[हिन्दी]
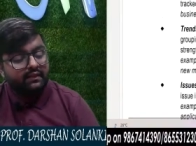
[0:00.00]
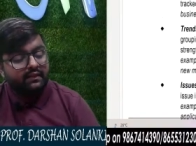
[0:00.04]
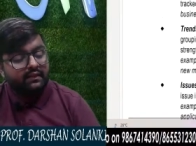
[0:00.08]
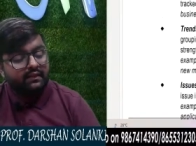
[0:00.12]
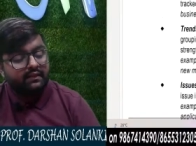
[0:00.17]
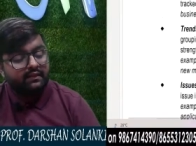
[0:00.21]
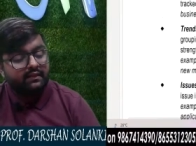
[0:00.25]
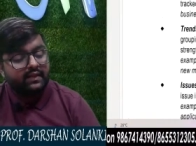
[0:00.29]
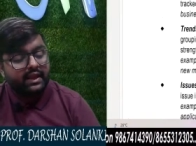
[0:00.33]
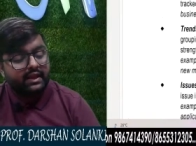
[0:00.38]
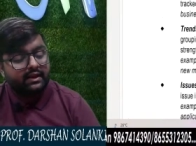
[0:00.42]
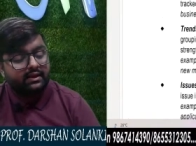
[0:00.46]

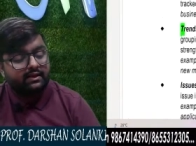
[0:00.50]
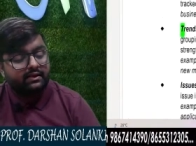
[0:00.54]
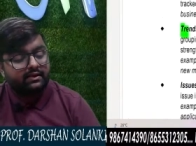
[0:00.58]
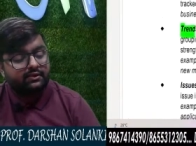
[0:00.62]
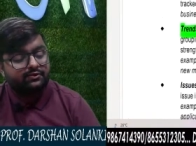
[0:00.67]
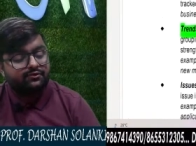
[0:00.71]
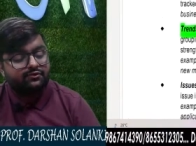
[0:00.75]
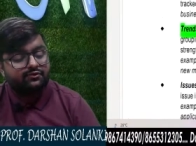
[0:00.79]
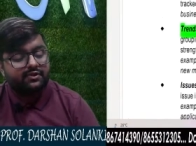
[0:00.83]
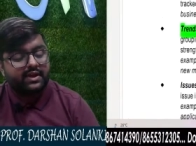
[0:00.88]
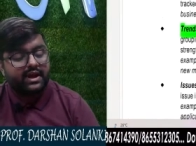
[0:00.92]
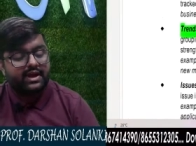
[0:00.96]
देन
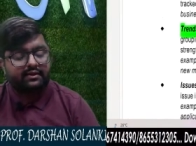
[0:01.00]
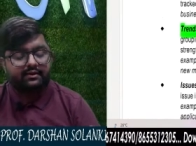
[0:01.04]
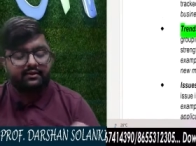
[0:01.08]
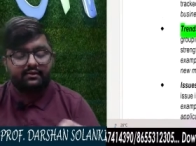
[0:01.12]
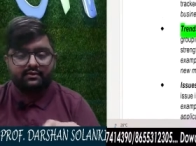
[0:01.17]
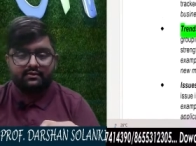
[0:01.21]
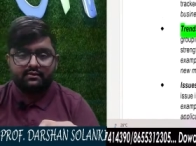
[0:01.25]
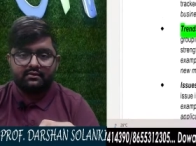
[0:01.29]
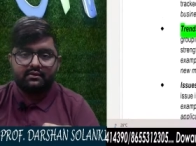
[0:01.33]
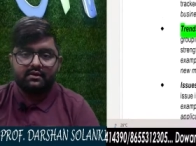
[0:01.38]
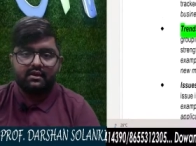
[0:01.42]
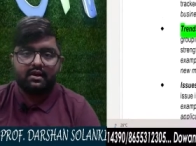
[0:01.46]
ट्रेंड
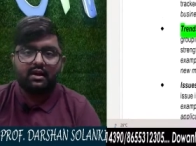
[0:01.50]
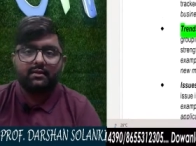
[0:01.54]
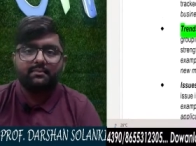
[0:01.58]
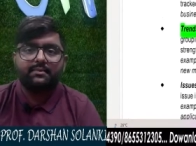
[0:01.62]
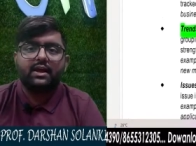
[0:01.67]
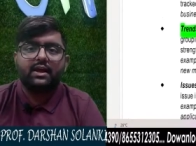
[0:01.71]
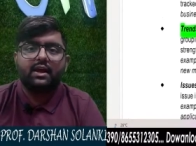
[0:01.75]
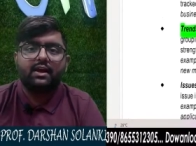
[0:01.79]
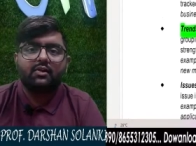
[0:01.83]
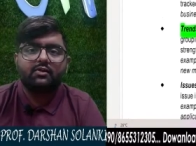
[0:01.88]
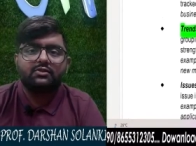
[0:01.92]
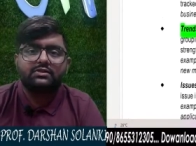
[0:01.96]
अब
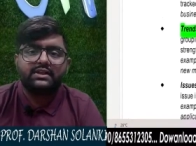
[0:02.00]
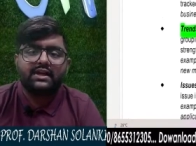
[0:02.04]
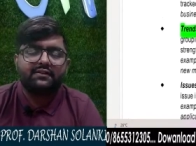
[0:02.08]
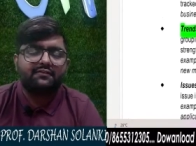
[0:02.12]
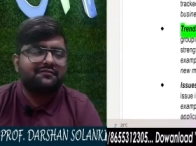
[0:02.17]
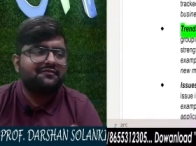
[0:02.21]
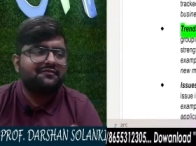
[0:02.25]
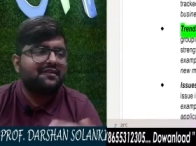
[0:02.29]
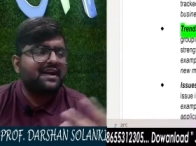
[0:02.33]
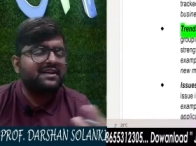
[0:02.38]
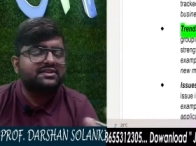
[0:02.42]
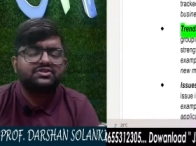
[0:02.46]
क्या होता है
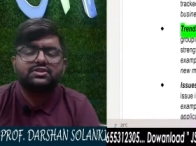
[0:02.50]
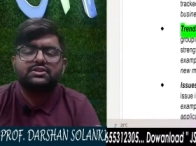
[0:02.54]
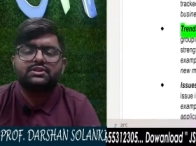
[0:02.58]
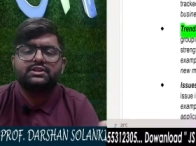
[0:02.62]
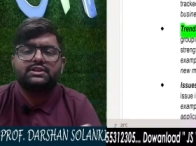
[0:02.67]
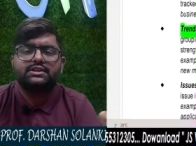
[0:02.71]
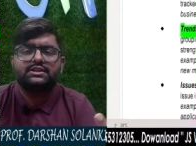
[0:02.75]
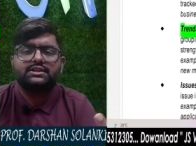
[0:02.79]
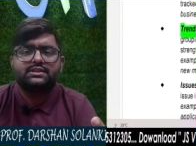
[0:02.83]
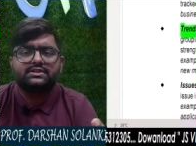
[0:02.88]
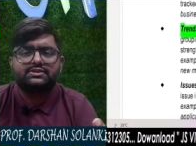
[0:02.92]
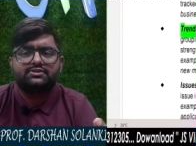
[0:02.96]
फैशन
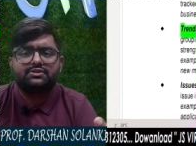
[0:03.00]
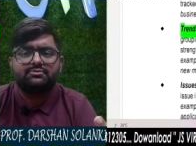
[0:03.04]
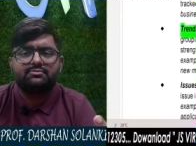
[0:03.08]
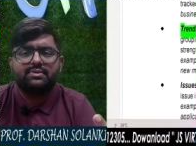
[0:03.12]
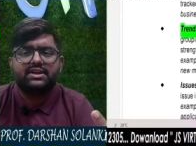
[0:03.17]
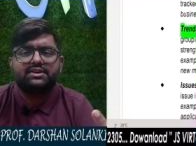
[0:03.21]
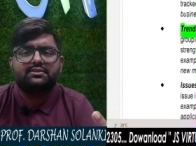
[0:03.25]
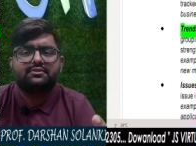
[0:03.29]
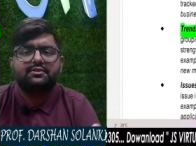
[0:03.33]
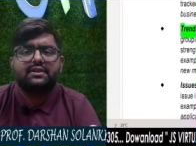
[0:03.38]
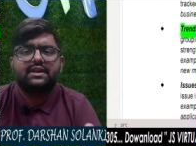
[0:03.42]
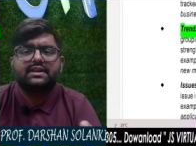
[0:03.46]
इंडस्ट्री
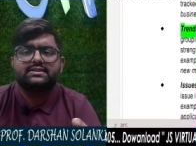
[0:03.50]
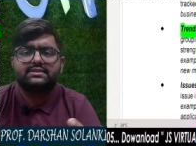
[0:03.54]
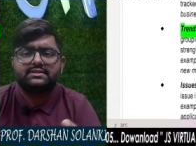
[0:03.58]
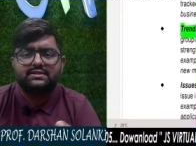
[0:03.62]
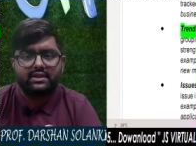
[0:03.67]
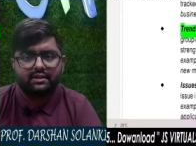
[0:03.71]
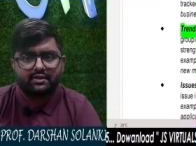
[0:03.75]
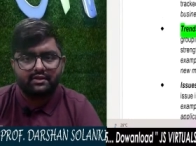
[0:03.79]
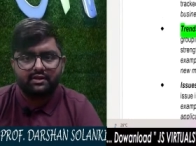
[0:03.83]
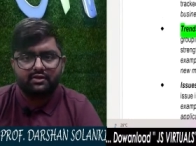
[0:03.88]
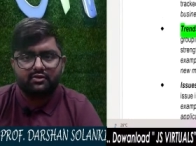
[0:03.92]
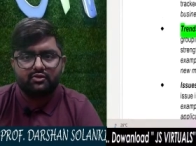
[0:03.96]
में ट्रेंड्स
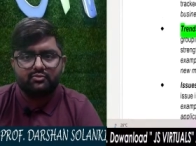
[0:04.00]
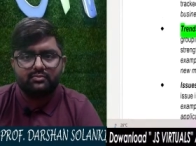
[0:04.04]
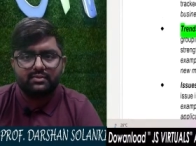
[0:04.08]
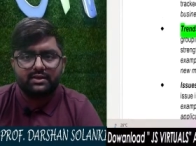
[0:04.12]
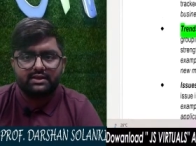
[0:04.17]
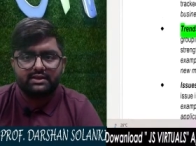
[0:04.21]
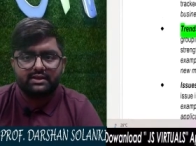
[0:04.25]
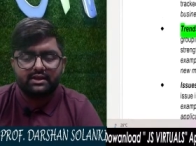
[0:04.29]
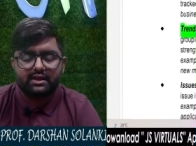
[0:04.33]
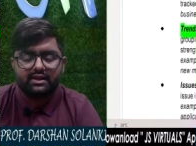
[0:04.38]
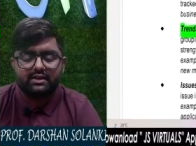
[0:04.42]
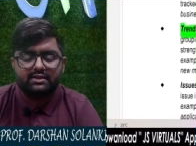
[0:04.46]
देखने को
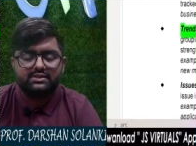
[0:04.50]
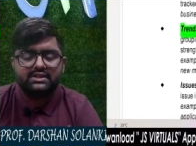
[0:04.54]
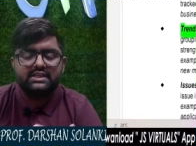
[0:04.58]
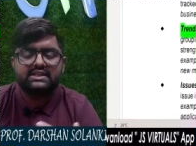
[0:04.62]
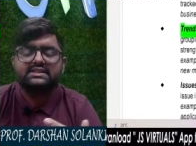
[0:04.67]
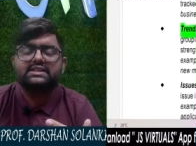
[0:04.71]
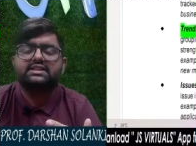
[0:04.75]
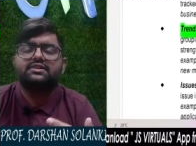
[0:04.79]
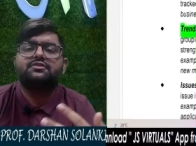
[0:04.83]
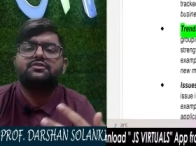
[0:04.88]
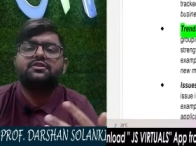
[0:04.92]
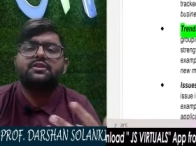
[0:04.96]
मिलते हैं
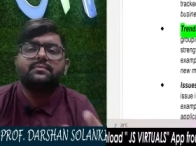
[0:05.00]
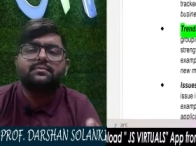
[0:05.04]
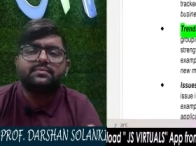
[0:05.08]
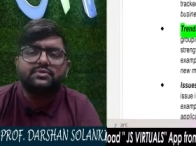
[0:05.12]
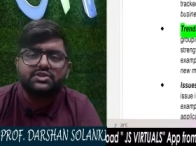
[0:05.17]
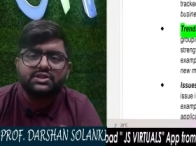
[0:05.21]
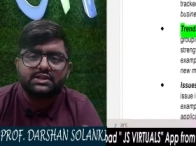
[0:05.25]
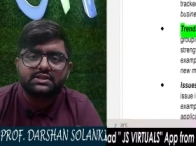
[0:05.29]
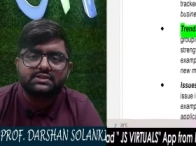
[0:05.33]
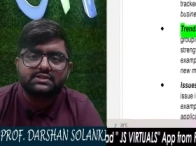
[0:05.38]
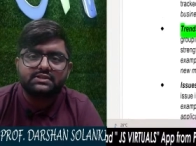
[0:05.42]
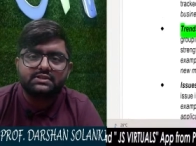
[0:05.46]
जैसे रिप
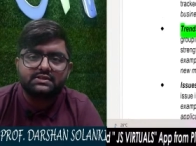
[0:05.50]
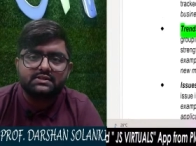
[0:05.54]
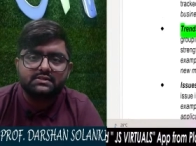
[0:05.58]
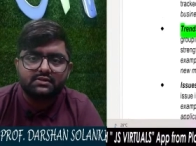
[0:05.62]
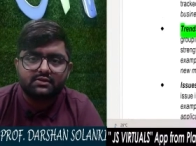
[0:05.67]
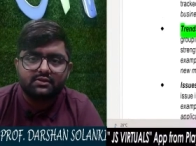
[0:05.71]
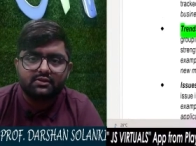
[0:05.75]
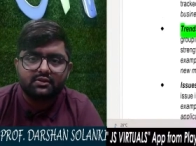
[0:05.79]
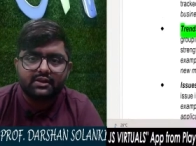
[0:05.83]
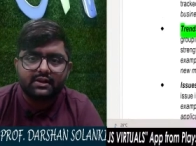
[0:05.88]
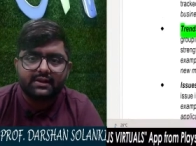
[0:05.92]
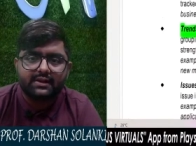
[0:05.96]
जीन्स
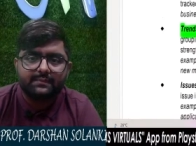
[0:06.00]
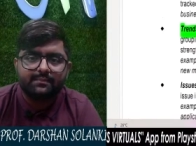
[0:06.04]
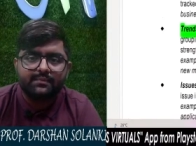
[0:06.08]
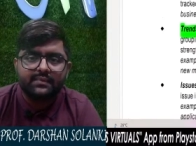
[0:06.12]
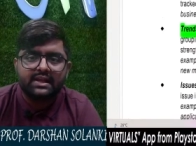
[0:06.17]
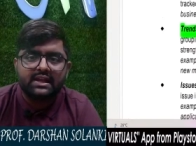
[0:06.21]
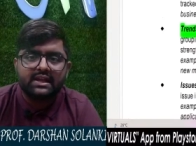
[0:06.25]
ओके